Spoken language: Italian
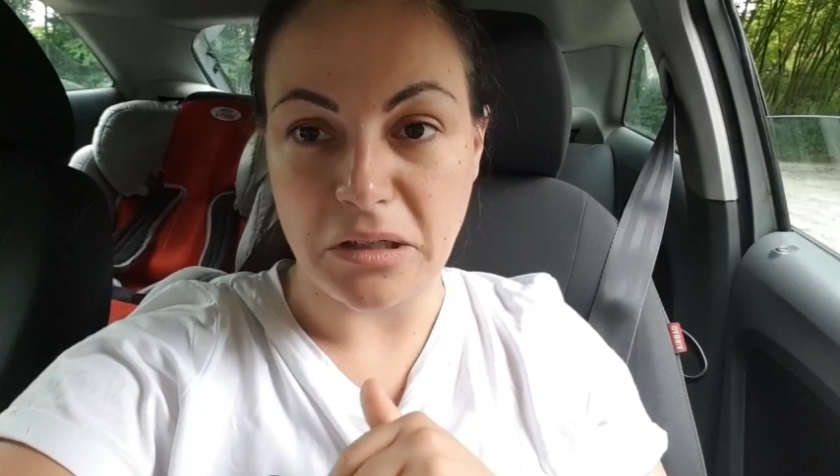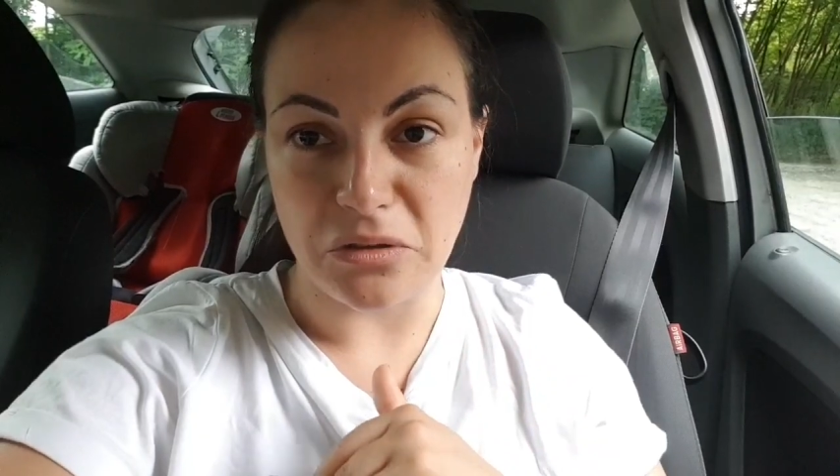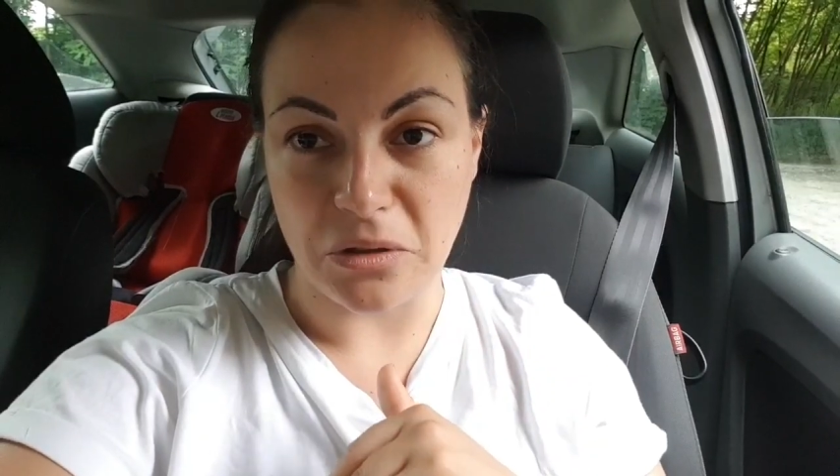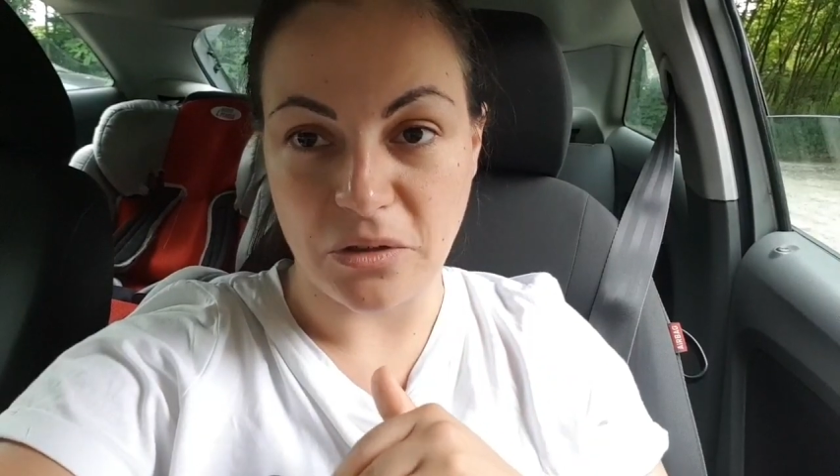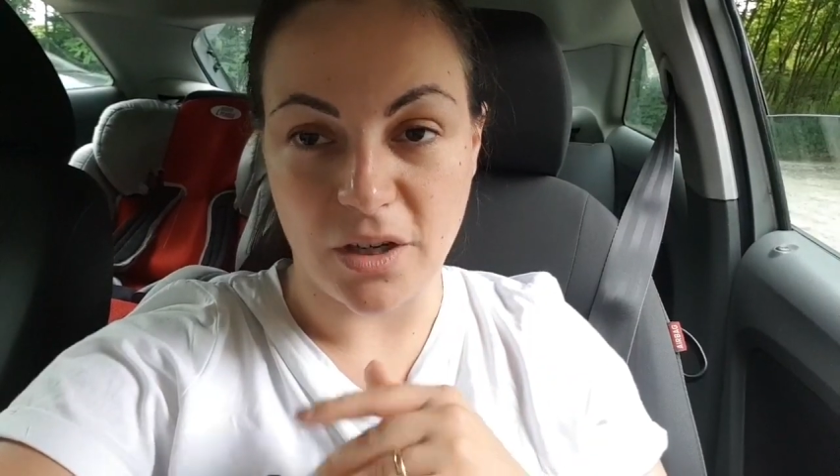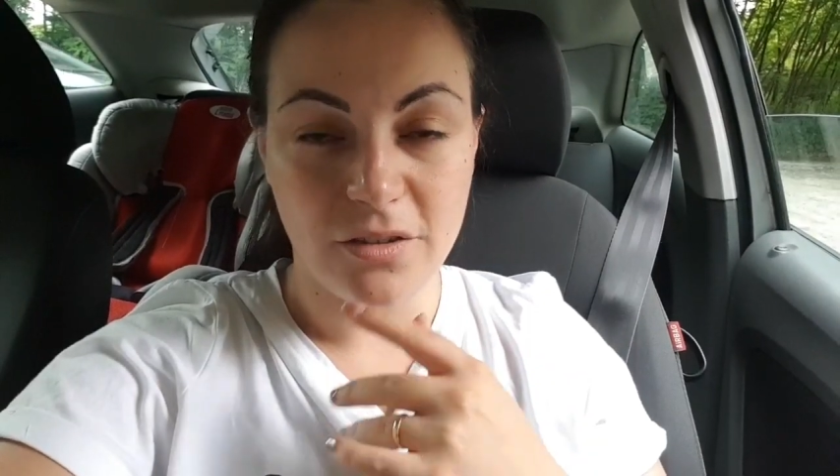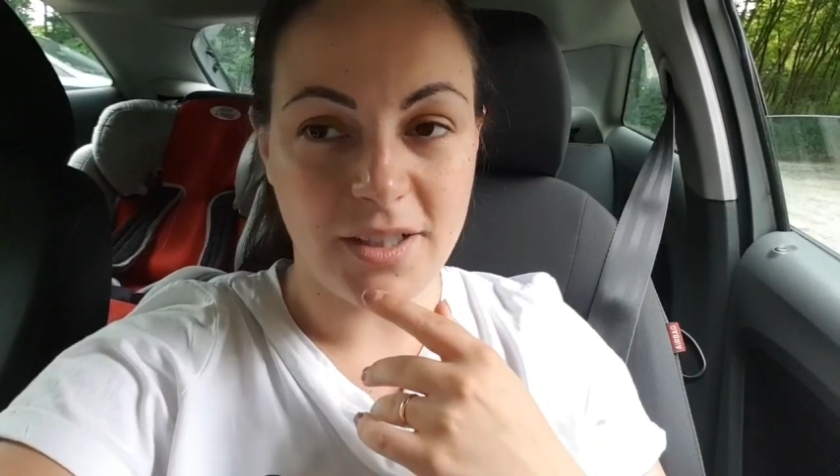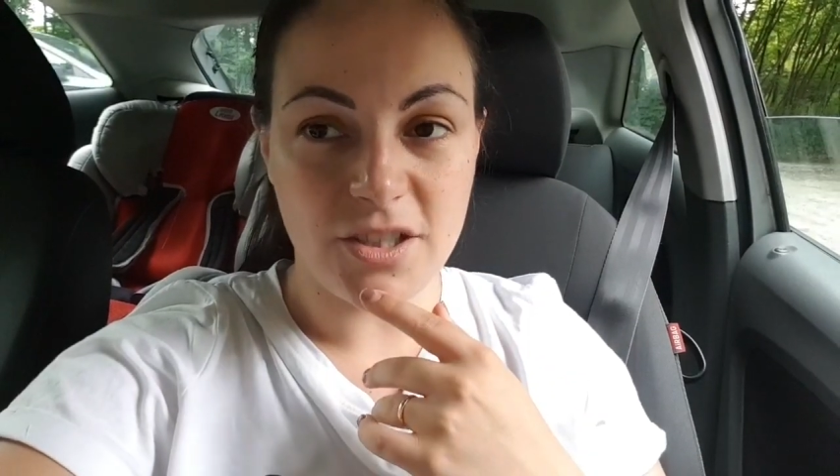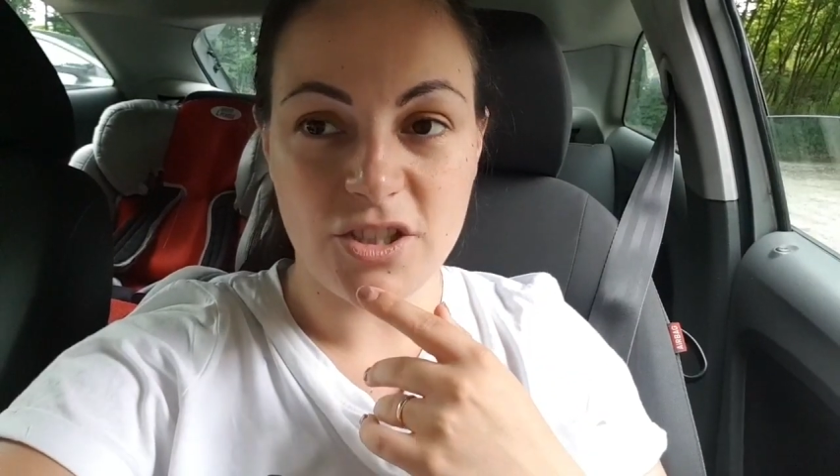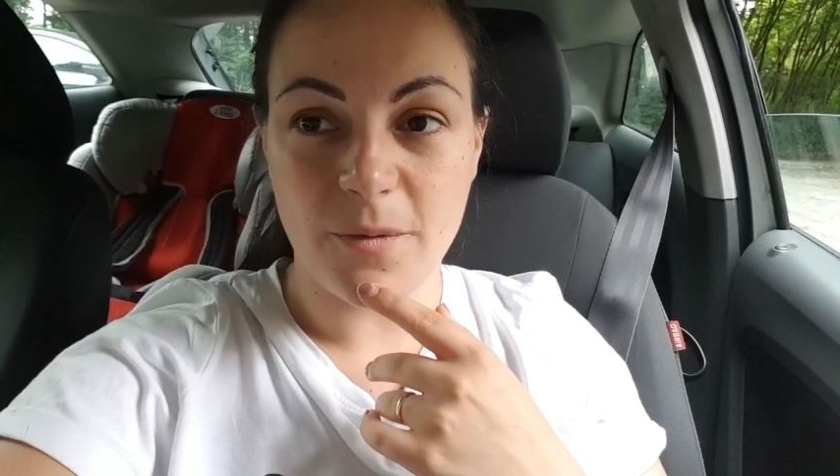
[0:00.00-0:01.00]
marito ancora
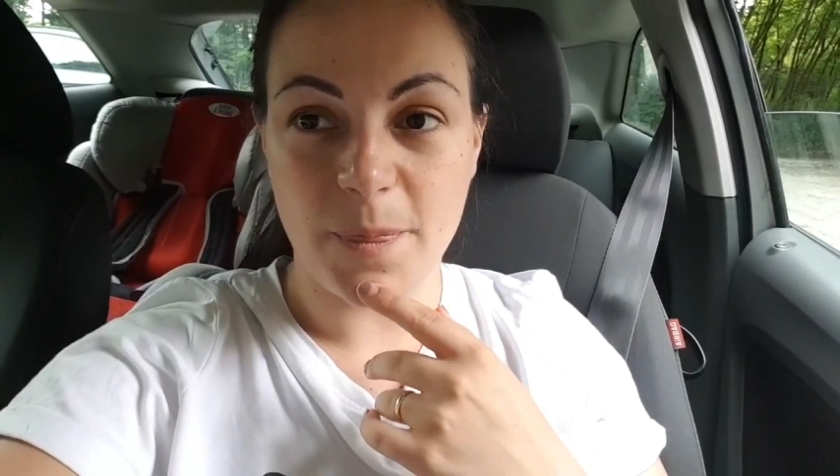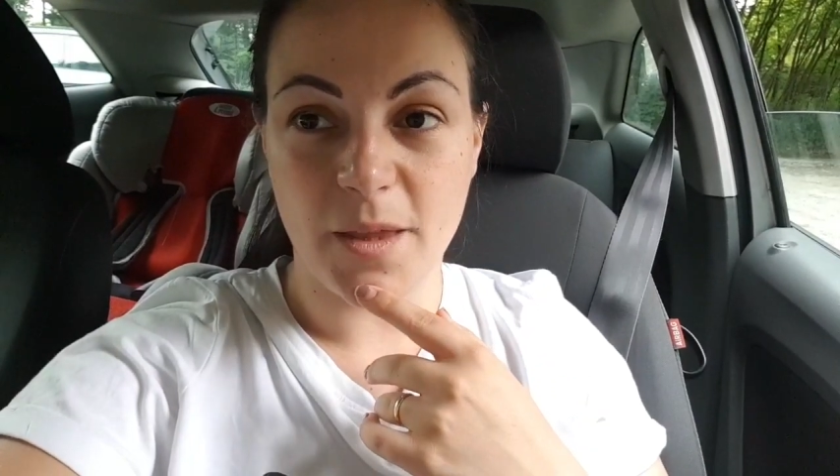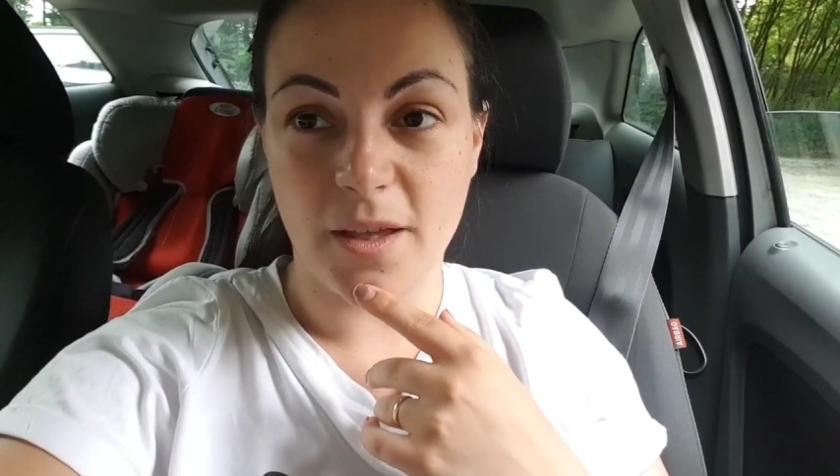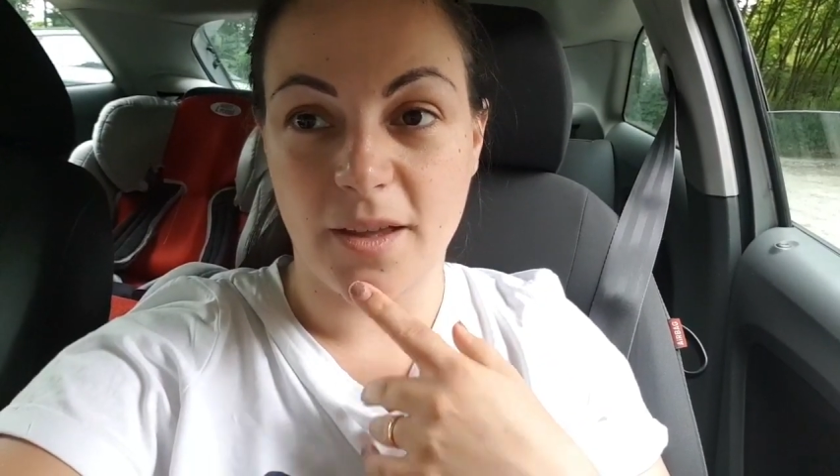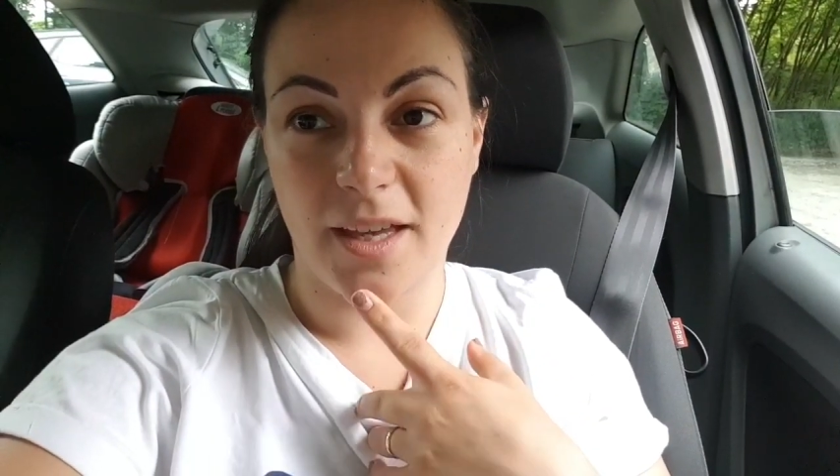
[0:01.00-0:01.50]
non esce